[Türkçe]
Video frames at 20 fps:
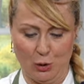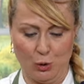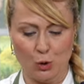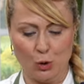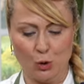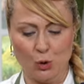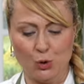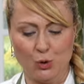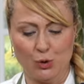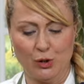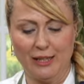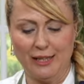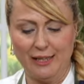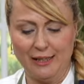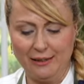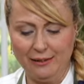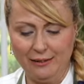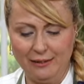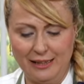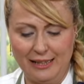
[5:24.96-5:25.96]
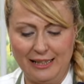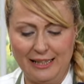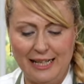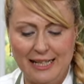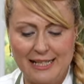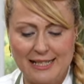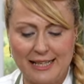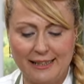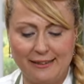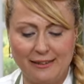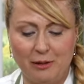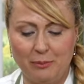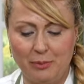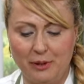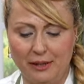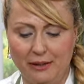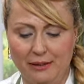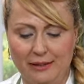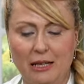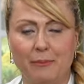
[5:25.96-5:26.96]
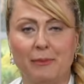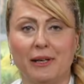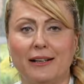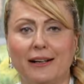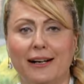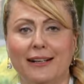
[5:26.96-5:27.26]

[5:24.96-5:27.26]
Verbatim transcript: Uzun süreli, lezzetli bir yemek